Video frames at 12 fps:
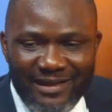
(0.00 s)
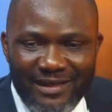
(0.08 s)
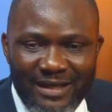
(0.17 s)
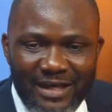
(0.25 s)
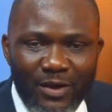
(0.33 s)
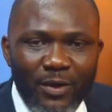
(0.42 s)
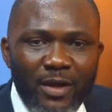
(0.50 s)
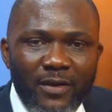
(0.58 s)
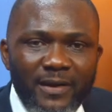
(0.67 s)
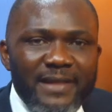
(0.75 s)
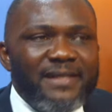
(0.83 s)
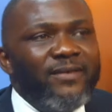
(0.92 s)
Et en
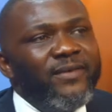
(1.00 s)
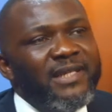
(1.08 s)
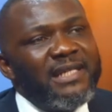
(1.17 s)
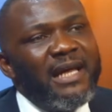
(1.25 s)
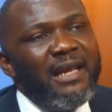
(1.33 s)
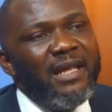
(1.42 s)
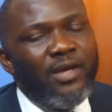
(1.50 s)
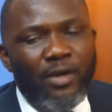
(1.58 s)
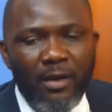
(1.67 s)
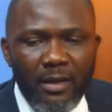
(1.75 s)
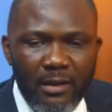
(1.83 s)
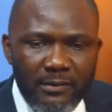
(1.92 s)
grandissant déjà à
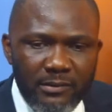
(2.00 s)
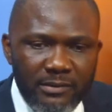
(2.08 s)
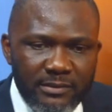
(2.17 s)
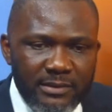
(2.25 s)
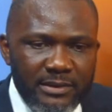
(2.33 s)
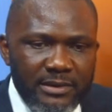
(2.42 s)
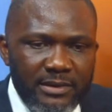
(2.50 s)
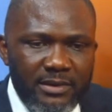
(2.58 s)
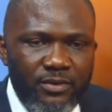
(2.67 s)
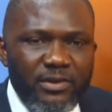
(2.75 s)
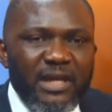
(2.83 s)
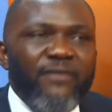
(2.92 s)
l'école,
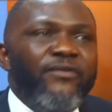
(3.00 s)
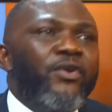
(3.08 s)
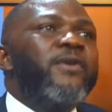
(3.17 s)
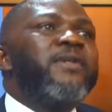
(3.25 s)
nous avions